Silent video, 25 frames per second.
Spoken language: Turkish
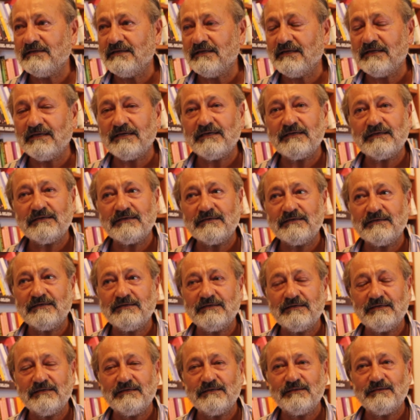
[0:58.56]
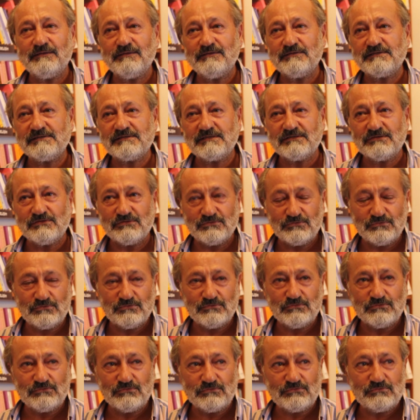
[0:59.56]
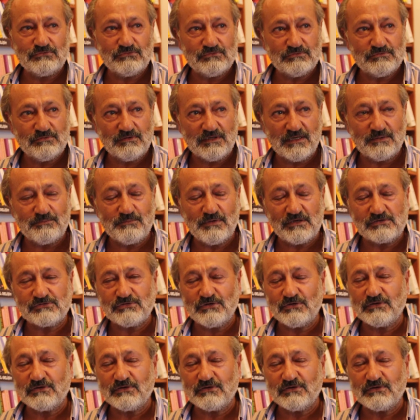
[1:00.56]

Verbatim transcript: yine e, işte 25